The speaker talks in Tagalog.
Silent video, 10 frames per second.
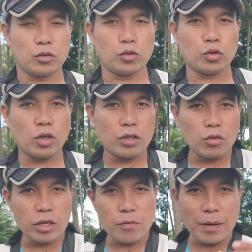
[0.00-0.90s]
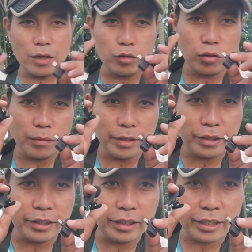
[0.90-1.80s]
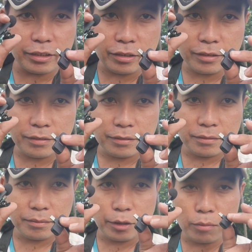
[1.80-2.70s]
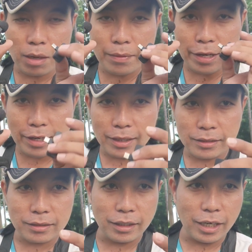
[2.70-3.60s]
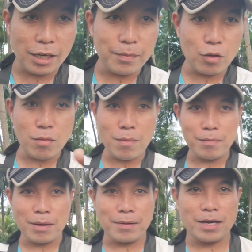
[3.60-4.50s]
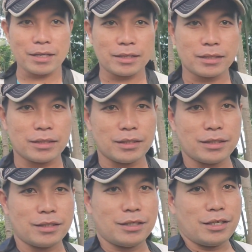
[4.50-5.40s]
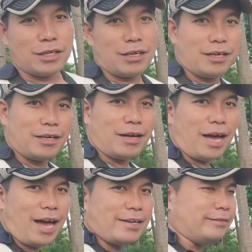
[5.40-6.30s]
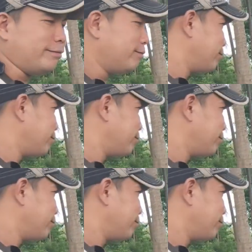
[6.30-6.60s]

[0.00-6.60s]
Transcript: tuturuan ko kayo paano to gamitin guys oh. pero mamaya na dadaan pa ako mamagpapa ay